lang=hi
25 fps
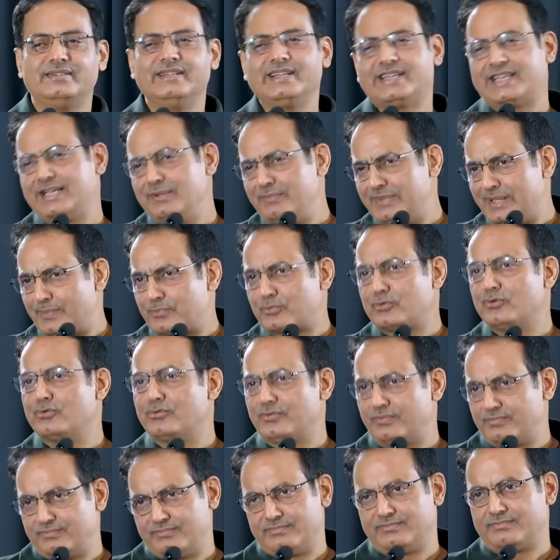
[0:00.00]
देखिए मैं
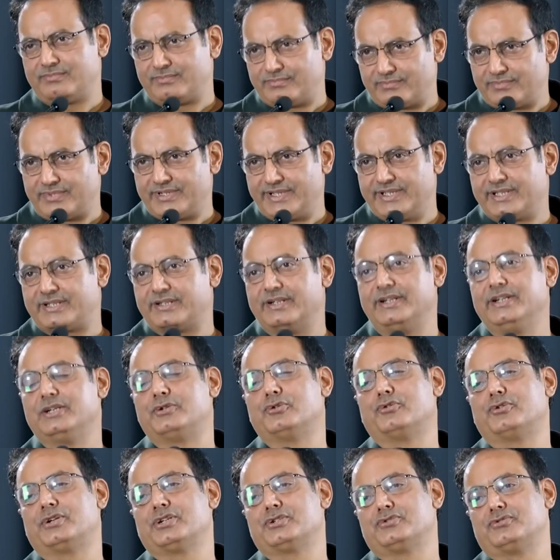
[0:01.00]
आपको बड़ी खरी
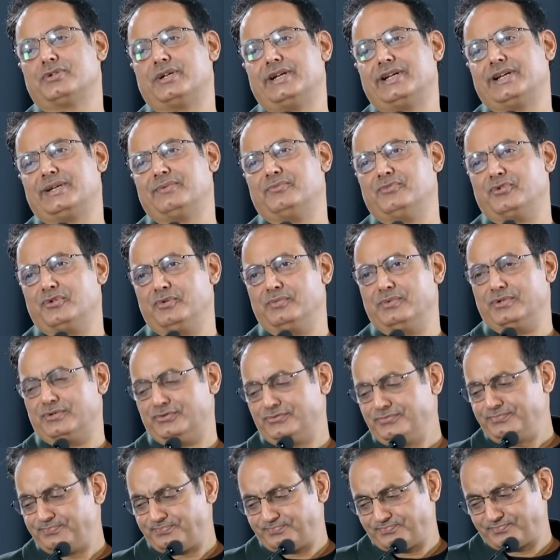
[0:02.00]
खोटी सुनाने के मूड में
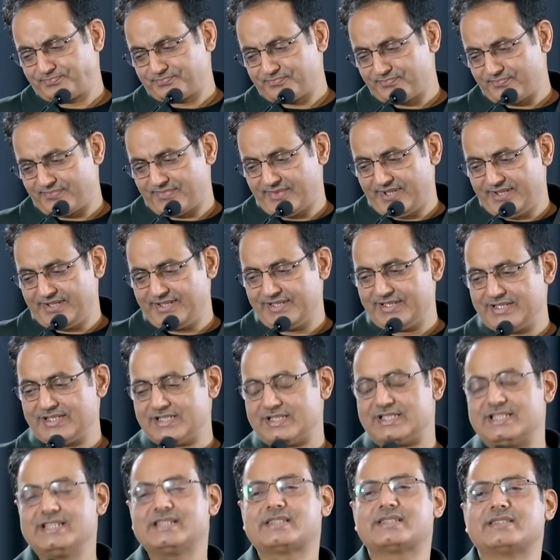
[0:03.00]
हूं
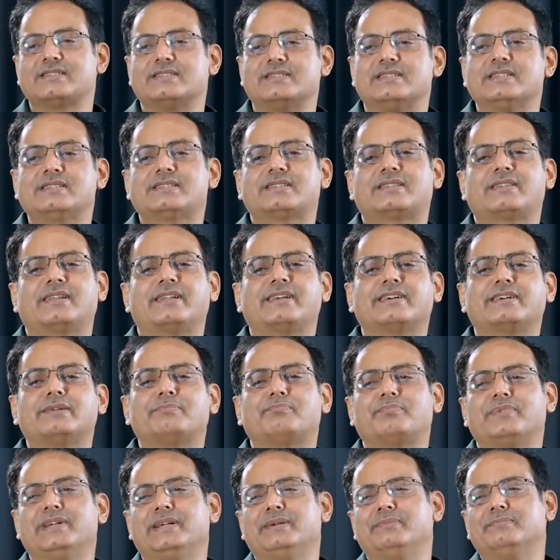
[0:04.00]
जिस जिस तरह
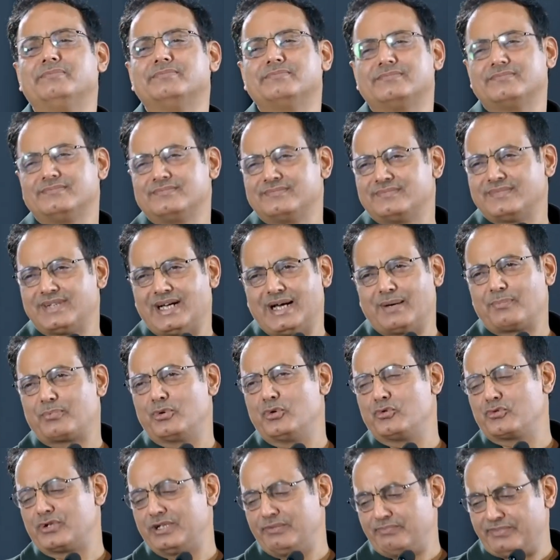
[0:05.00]
का प्रेम
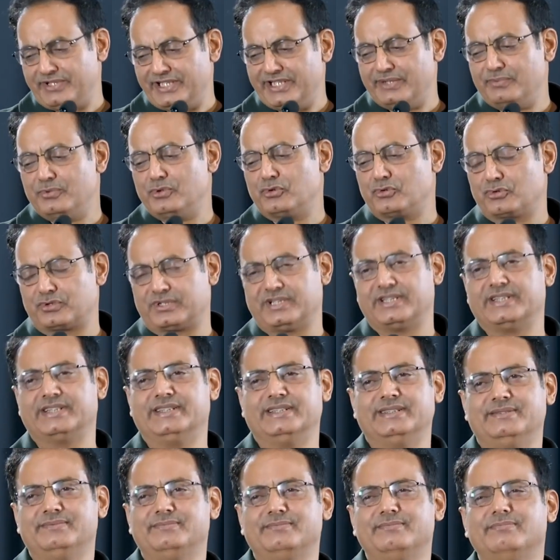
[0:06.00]
आप लोगों की पीढ़ी में होता
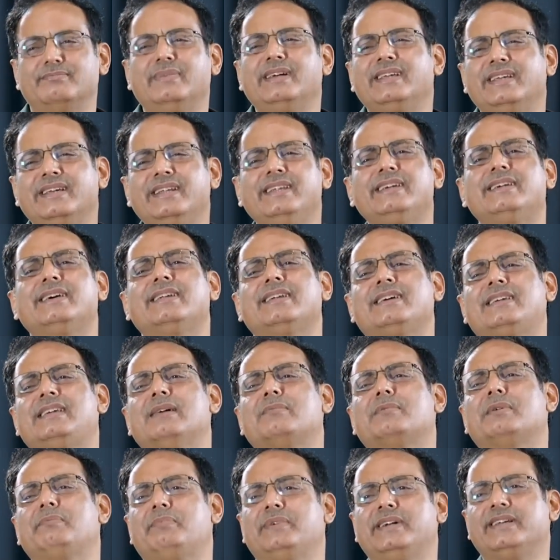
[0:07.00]
है मैं ये नहीं कहता
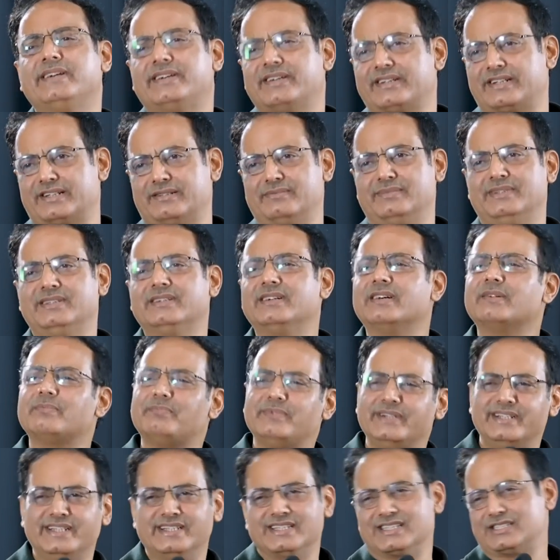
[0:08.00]
कि आपकी पीढ़ी ख़राब है हर
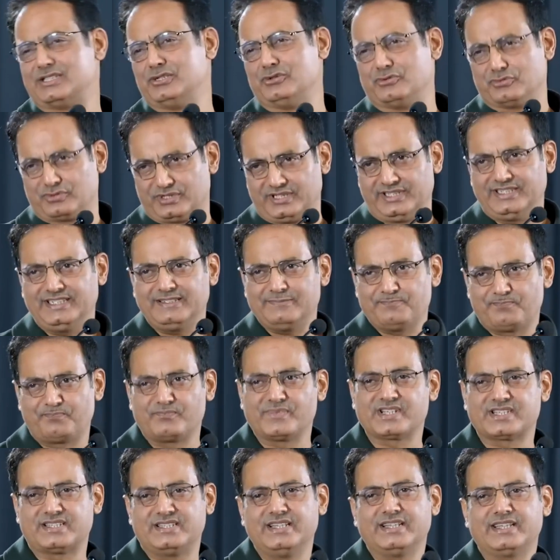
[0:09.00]
पीढ़ी ऐसी होती है
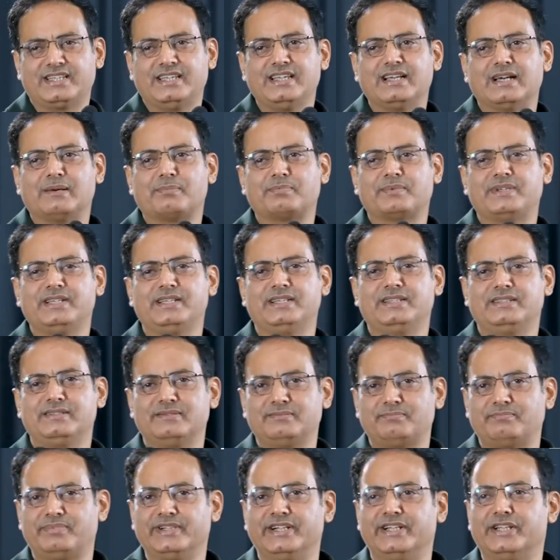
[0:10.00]
बस ये कि आपकी
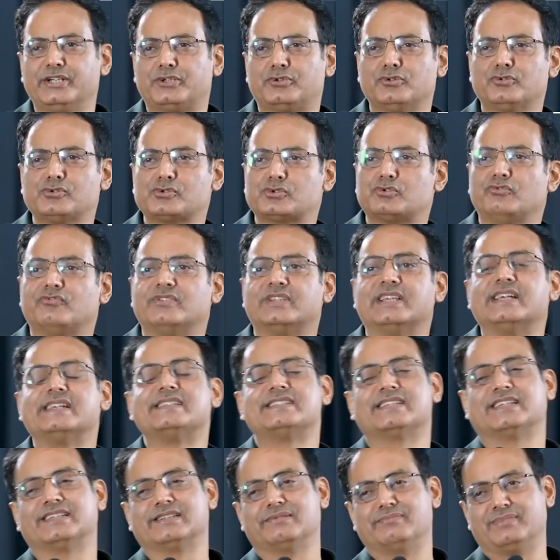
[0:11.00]
पीढ़ी को
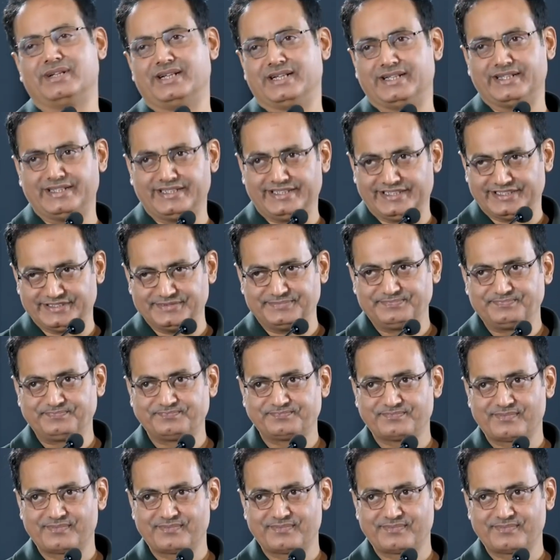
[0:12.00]
सुविधाएं ज़्यादा मिल गई हैं